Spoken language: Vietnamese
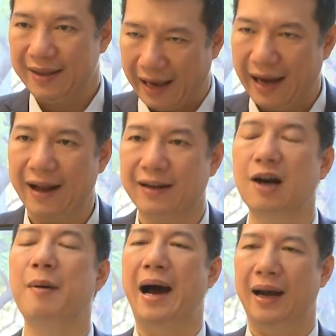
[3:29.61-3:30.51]
Thái Lan
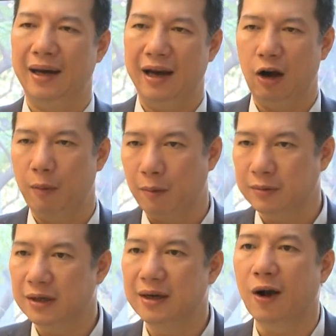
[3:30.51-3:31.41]
cơ bản là đội bóng
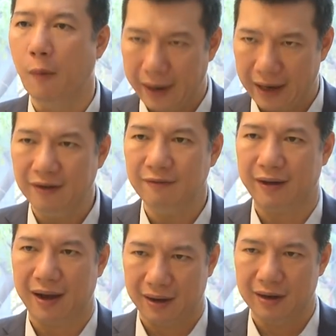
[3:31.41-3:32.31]
chơi cống hiến
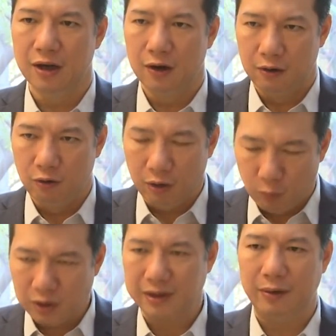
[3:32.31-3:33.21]
và luôn
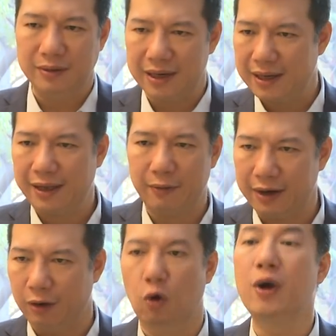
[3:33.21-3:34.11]
muốn trận đấu diễn ra theo
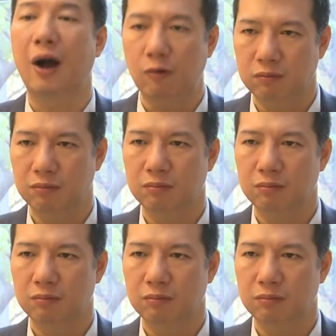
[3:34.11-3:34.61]
kiểu đôi công.